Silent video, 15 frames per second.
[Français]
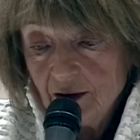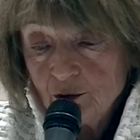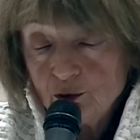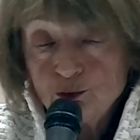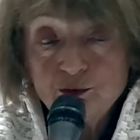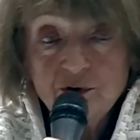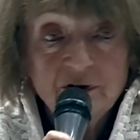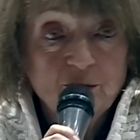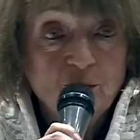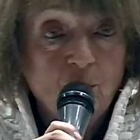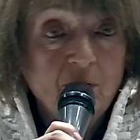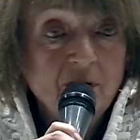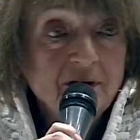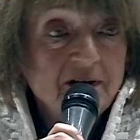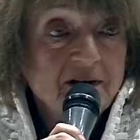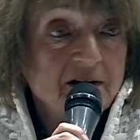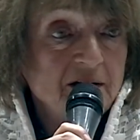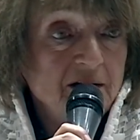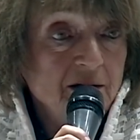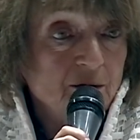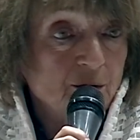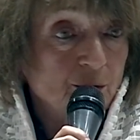tous les droits
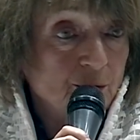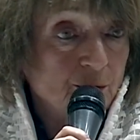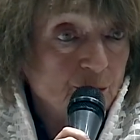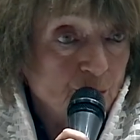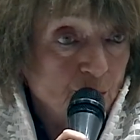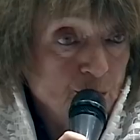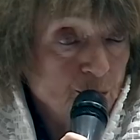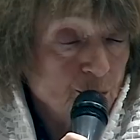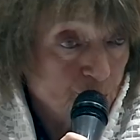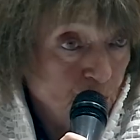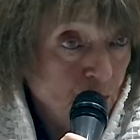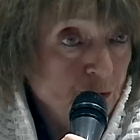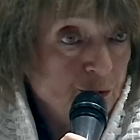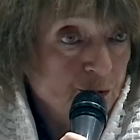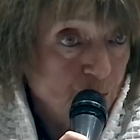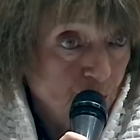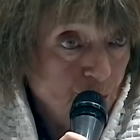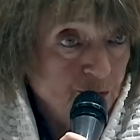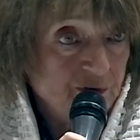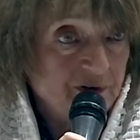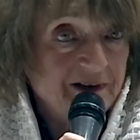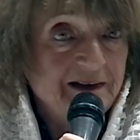qui, dont, donc,
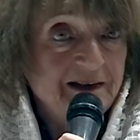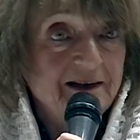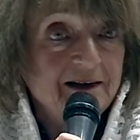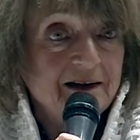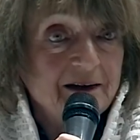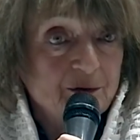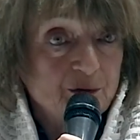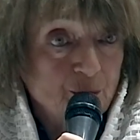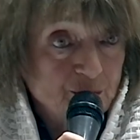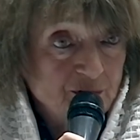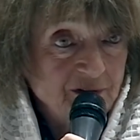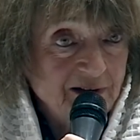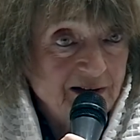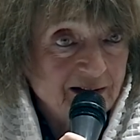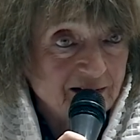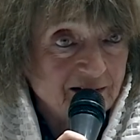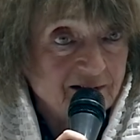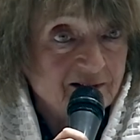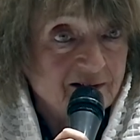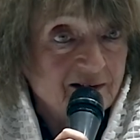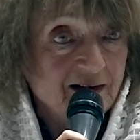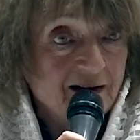dont, il est, dont il
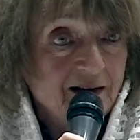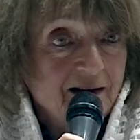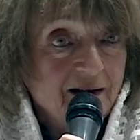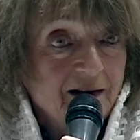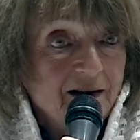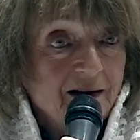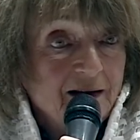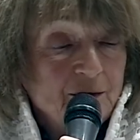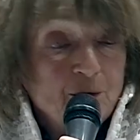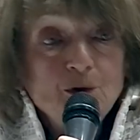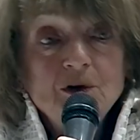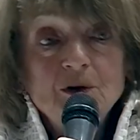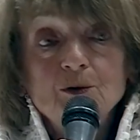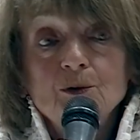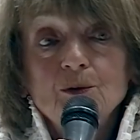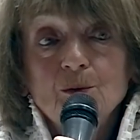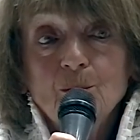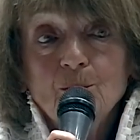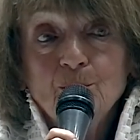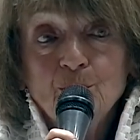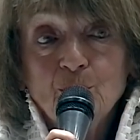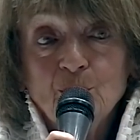hérite. Et donc
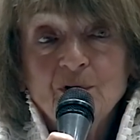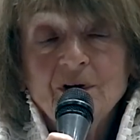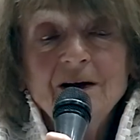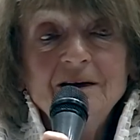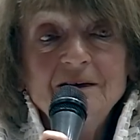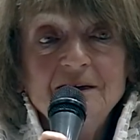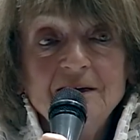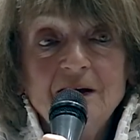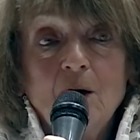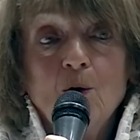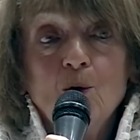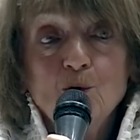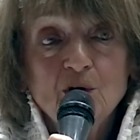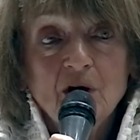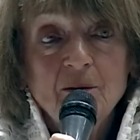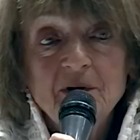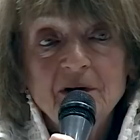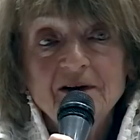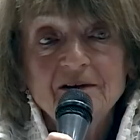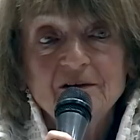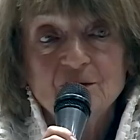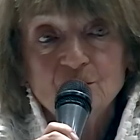pour lequel il n'a aucun
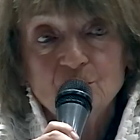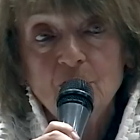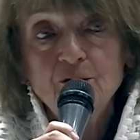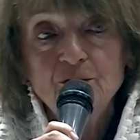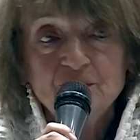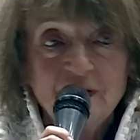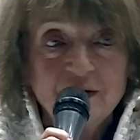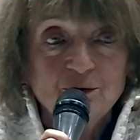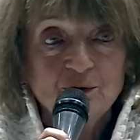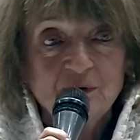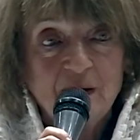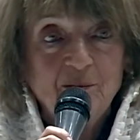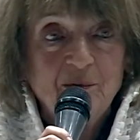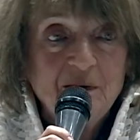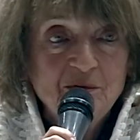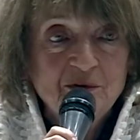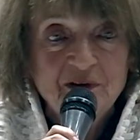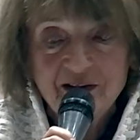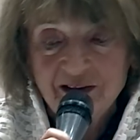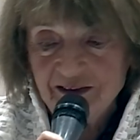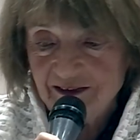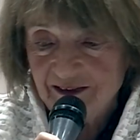mérite, sauf d'être capable
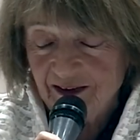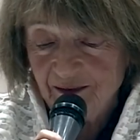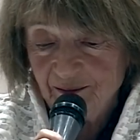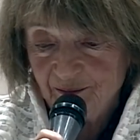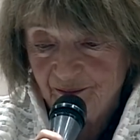d'hériter.